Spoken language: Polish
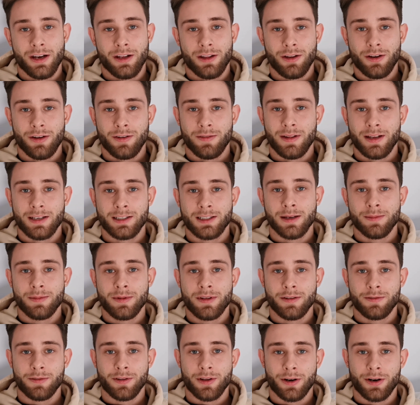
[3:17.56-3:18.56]
No i w
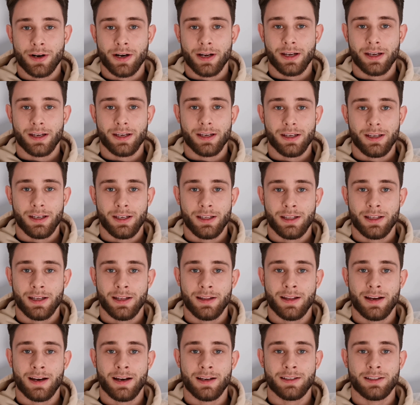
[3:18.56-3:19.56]
następny wtorek idę
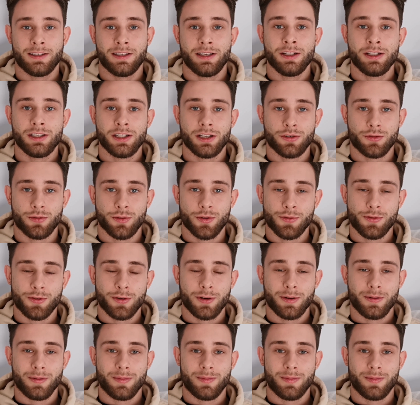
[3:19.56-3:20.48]
na zdjęcie szwów.